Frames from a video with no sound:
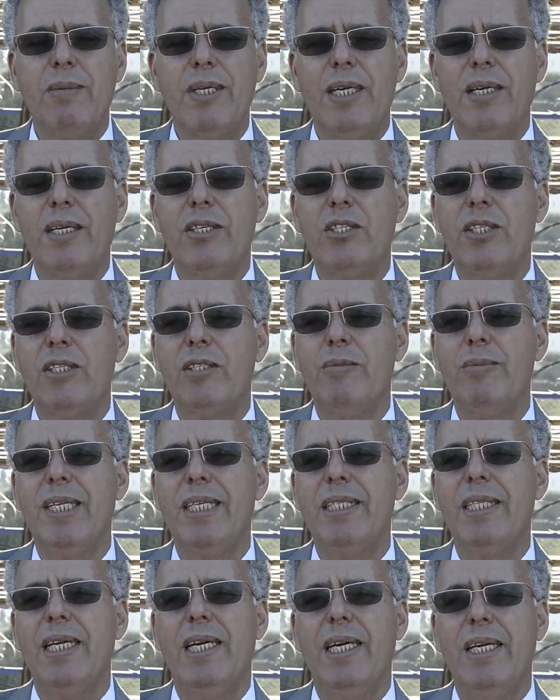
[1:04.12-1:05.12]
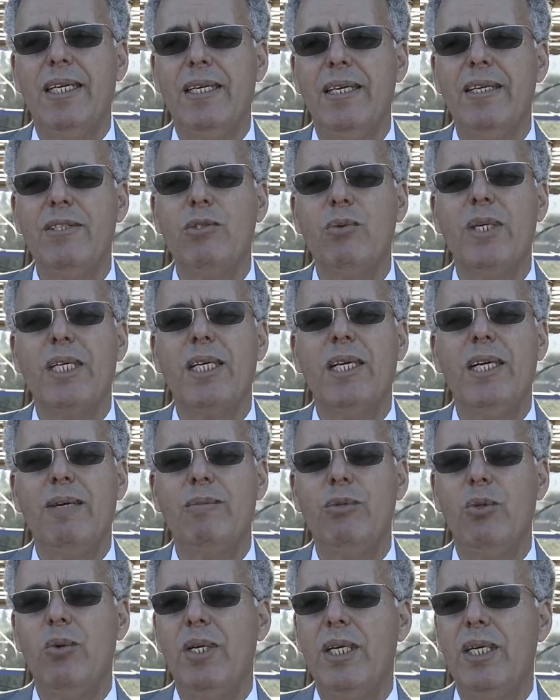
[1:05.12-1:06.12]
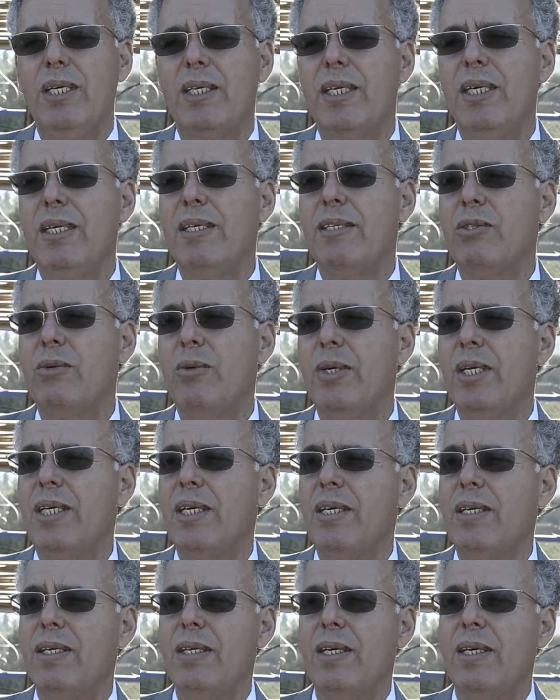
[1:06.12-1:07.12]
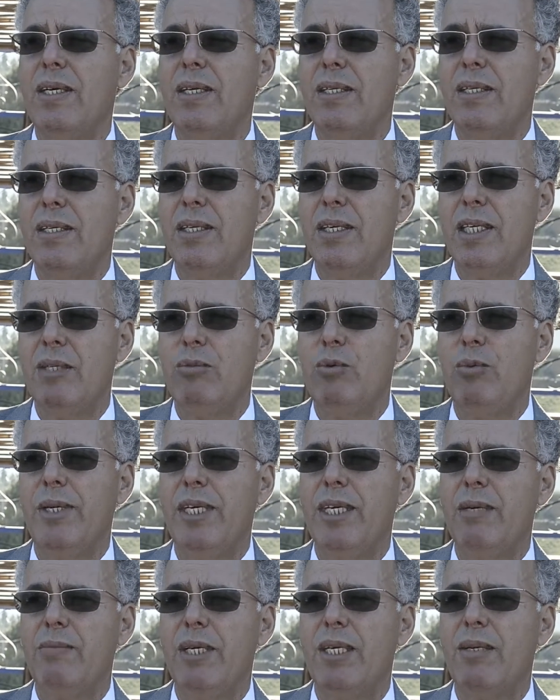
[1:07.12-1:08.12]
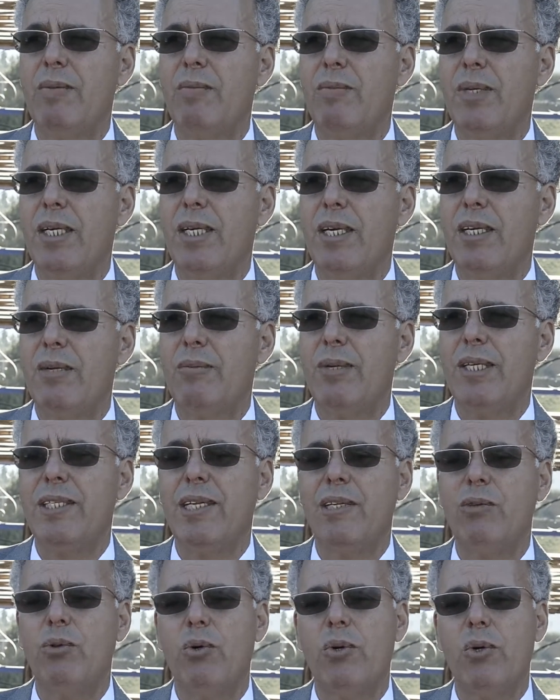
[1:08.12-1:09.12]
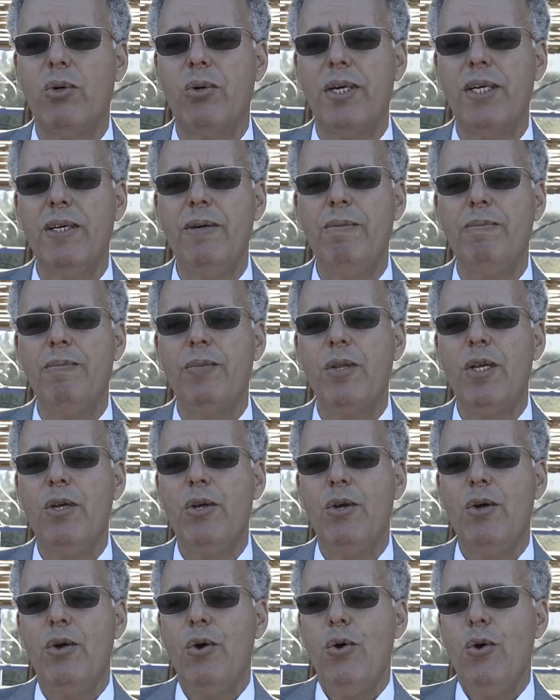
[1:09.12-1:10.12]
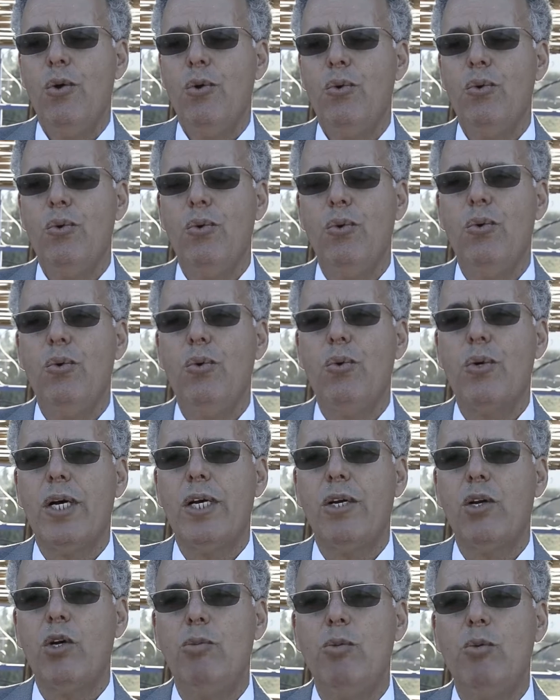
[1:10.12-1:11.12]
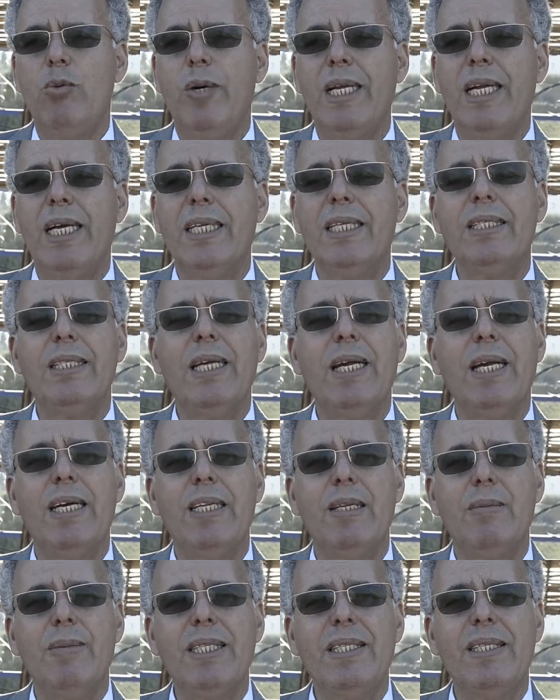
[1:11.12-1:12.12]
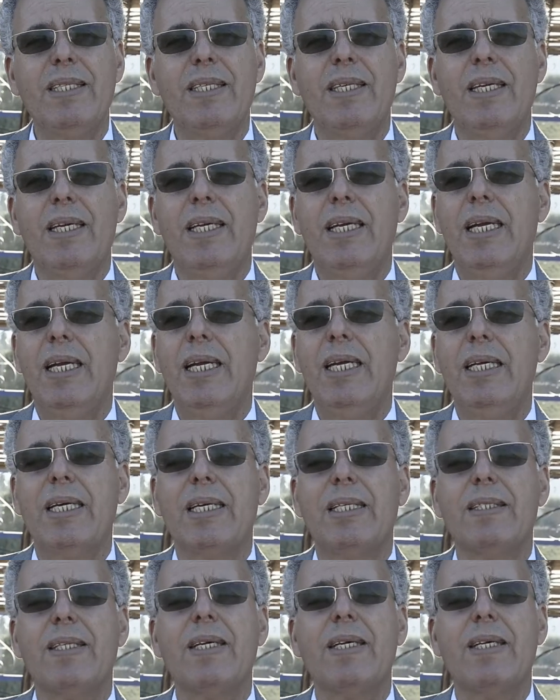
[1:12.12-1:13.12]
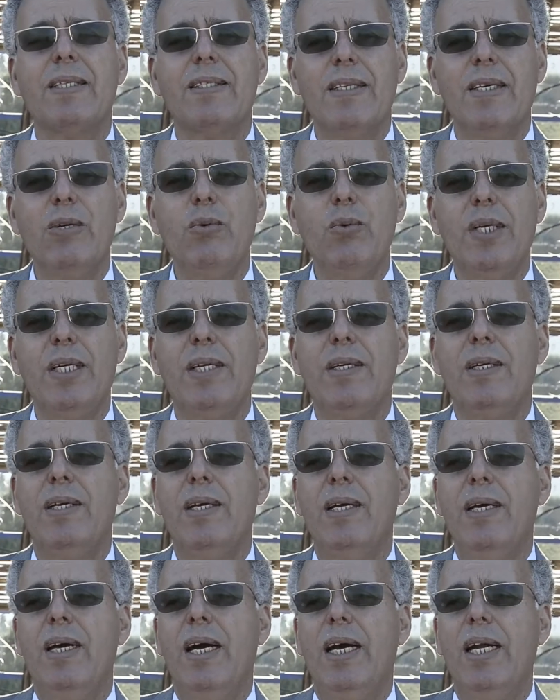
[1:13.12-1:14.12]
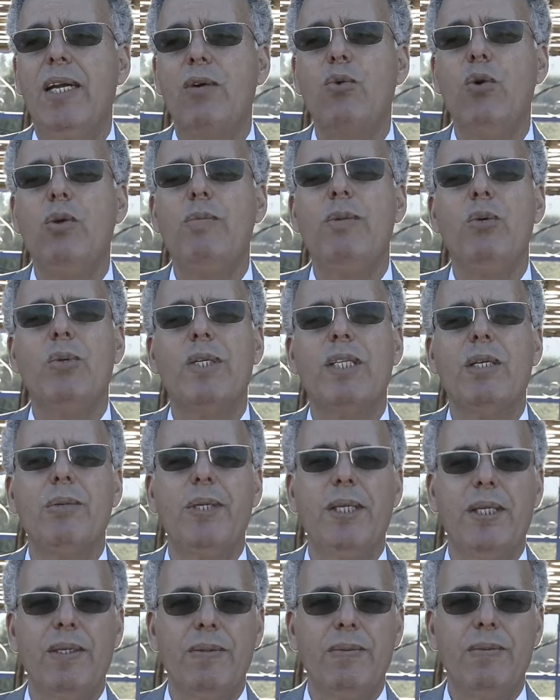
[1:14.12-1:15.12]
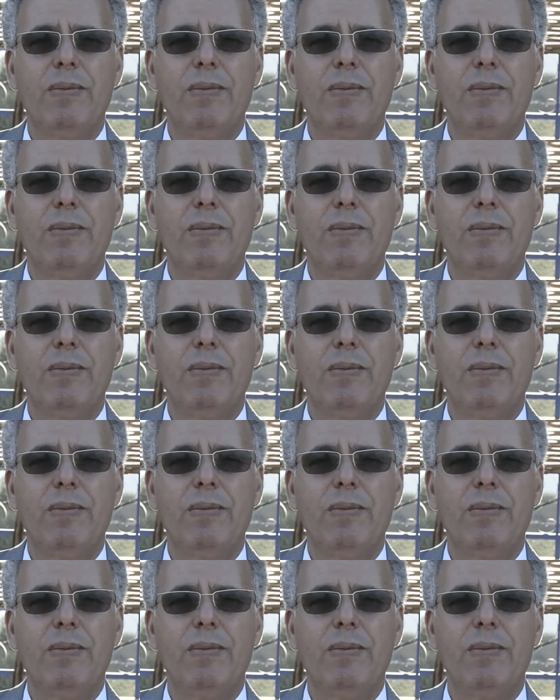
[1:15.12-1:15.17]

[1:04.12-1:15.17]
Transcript: يلا شي 8 ديال العائلات ولكن الحمد لله كاين ناس اخرين كيخدموا معايا من من على ديال الدوار اخرين وكنقوموا بواحد العدد ديال الخدمات اللي هي كتركز اولا على كل ما هو طبيعي